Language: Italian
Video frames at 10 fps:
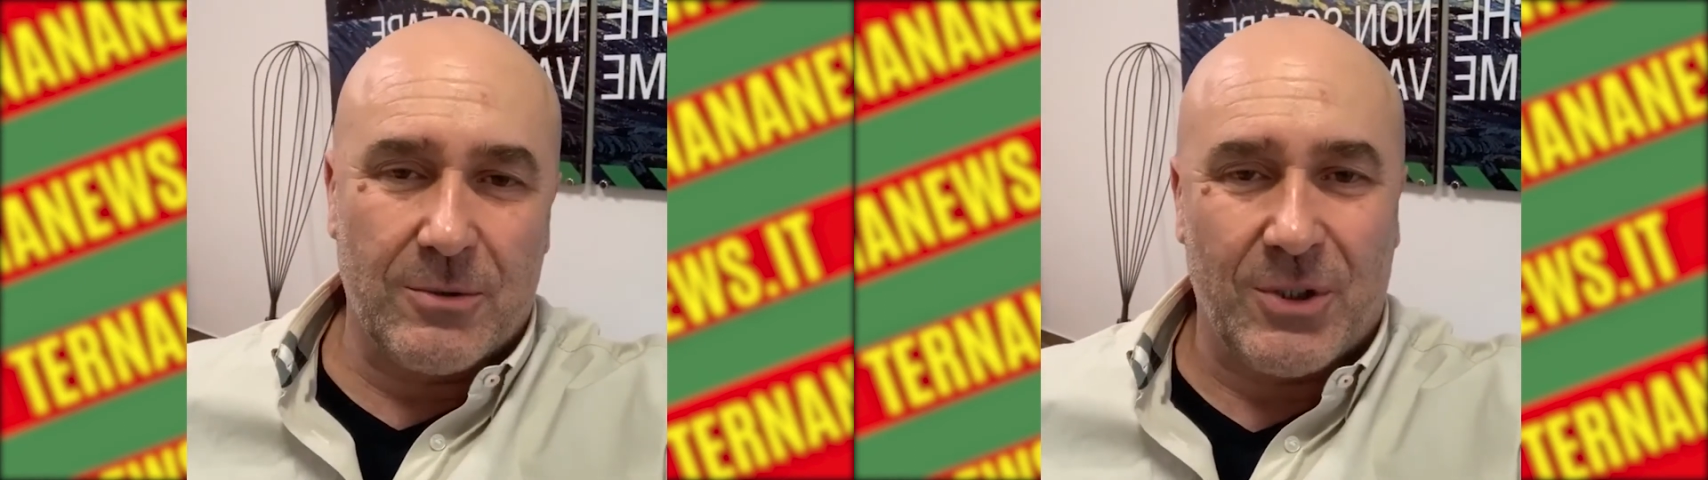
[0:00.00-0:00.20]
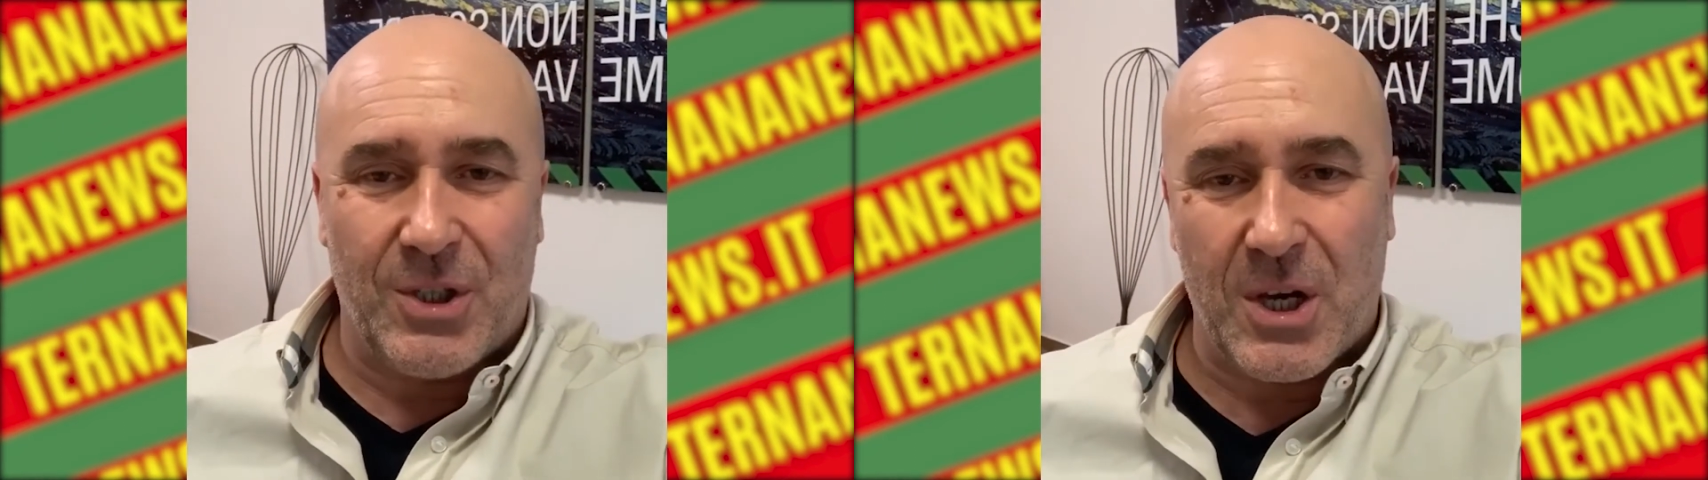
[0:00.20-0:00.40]

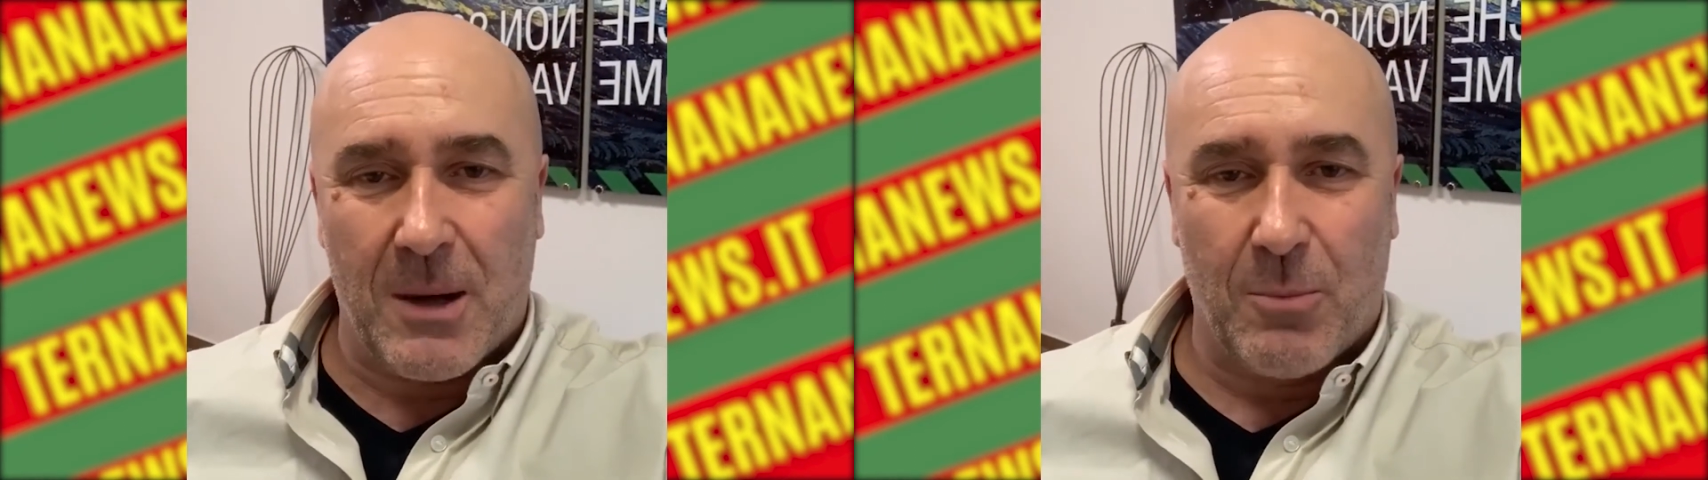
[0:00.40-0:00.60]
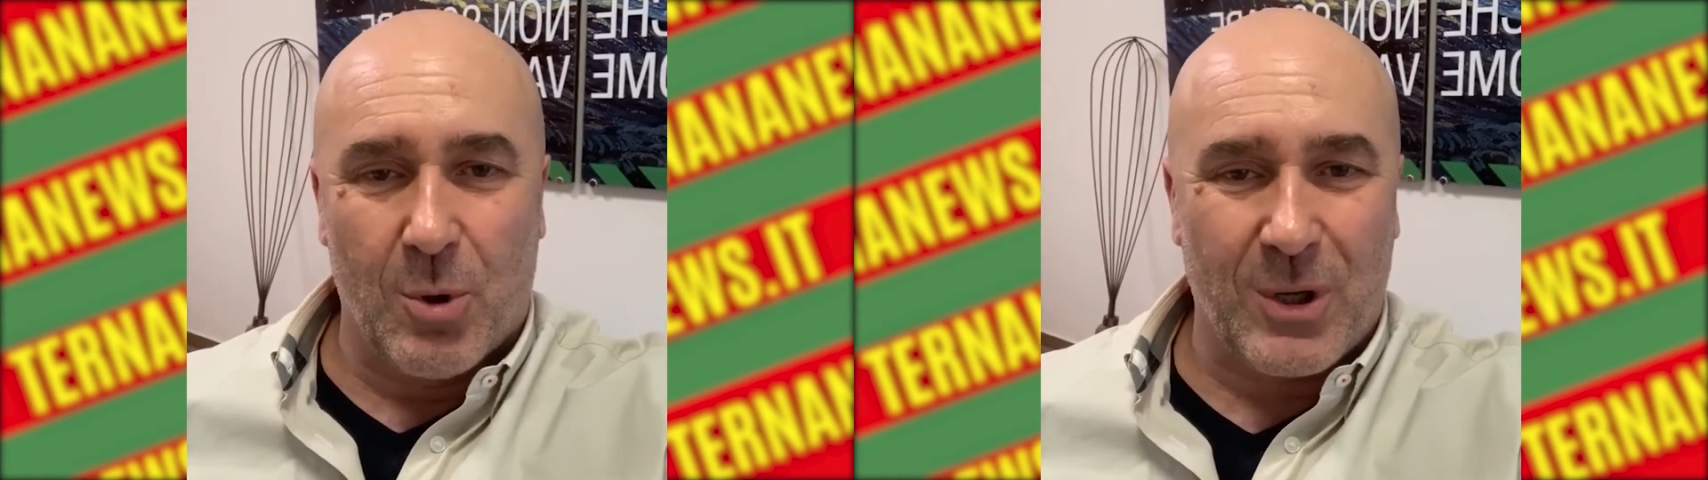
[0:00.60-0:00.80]

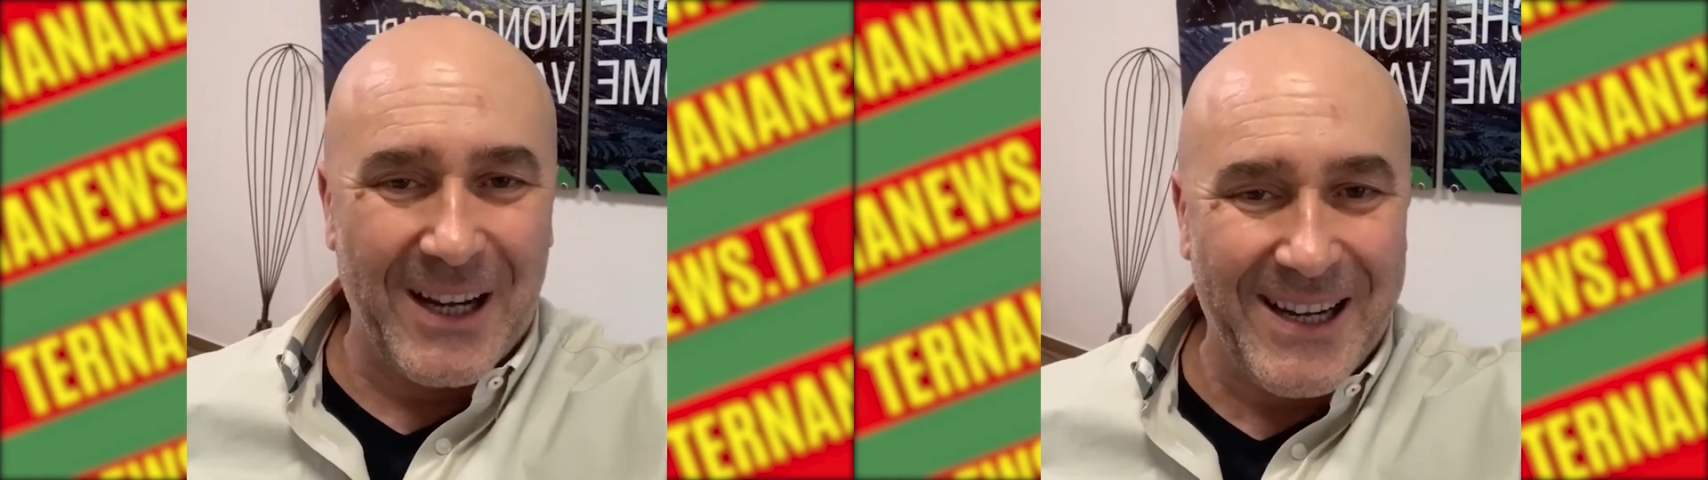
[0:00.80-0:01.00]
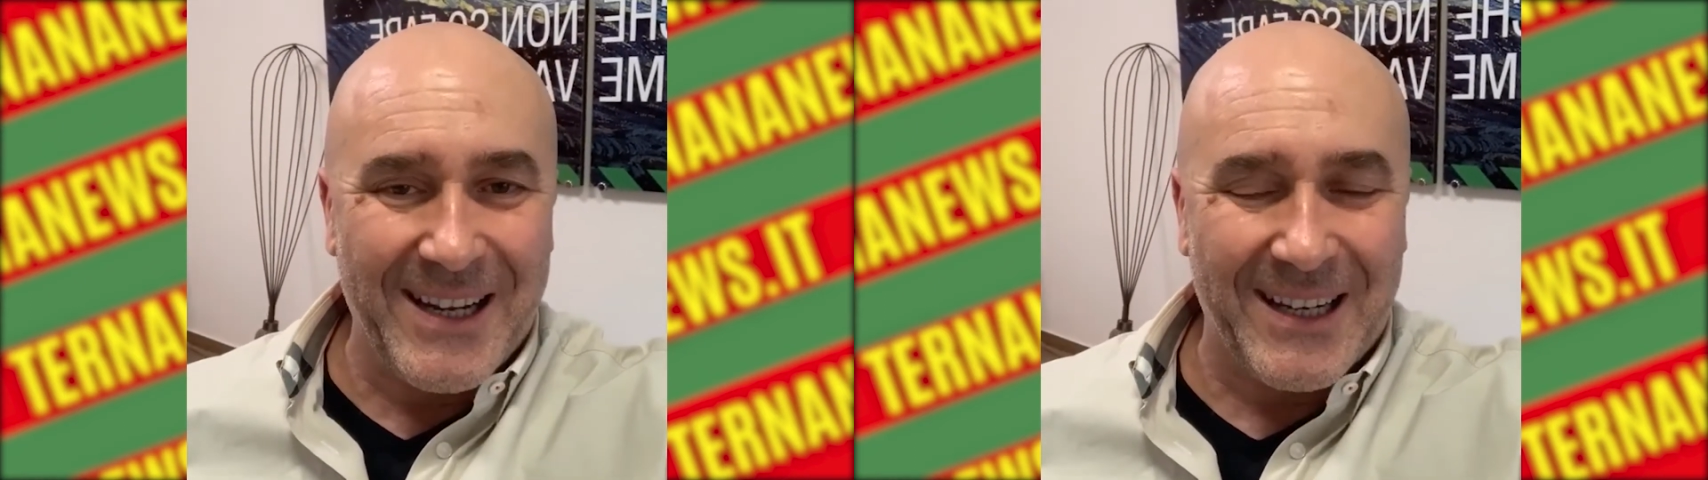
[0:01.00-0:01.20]
diciamo,
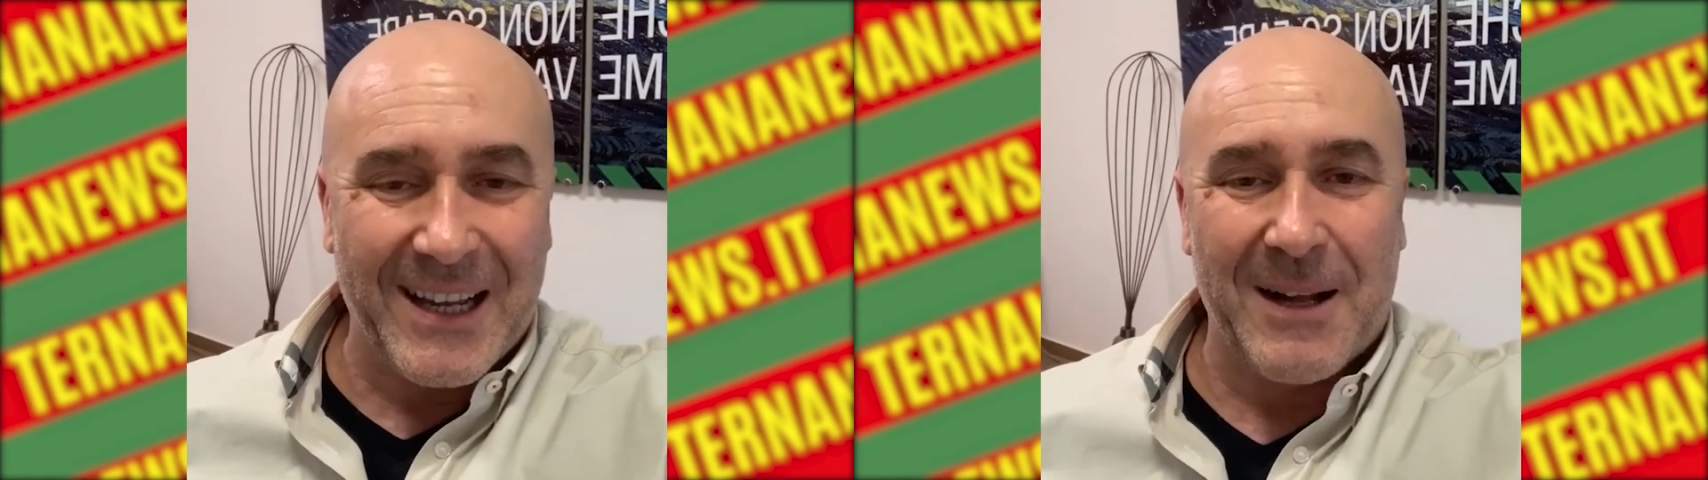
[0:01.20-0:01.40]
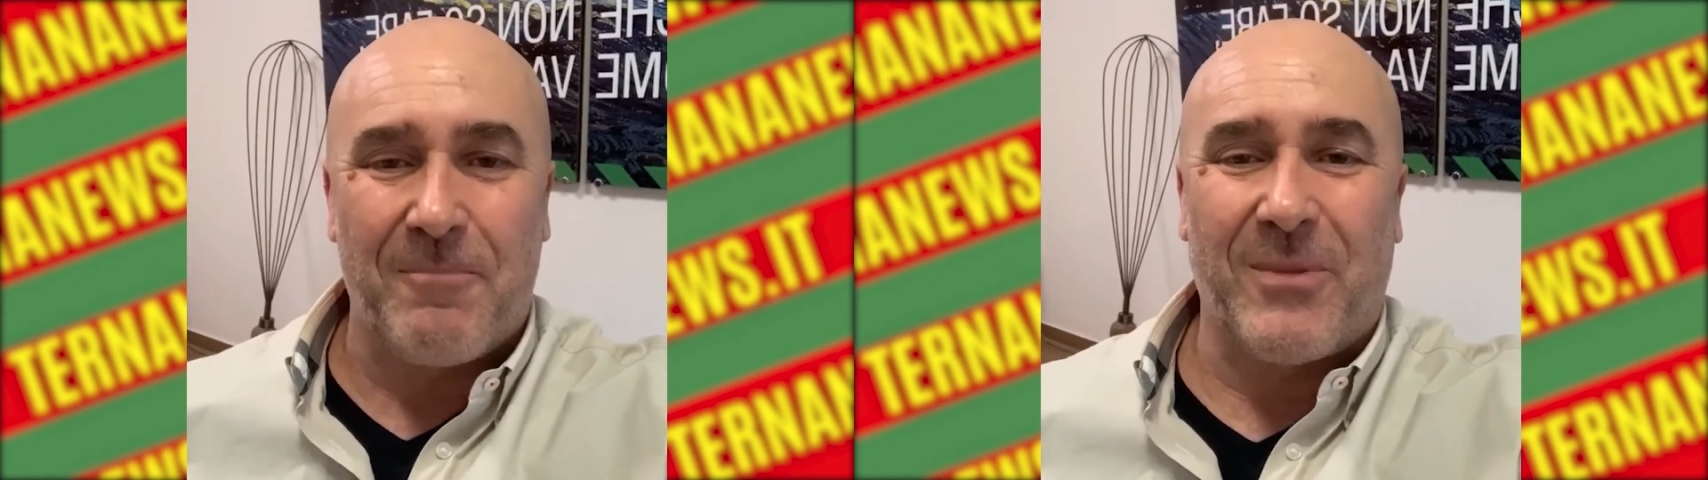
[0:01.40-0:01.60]
clinica,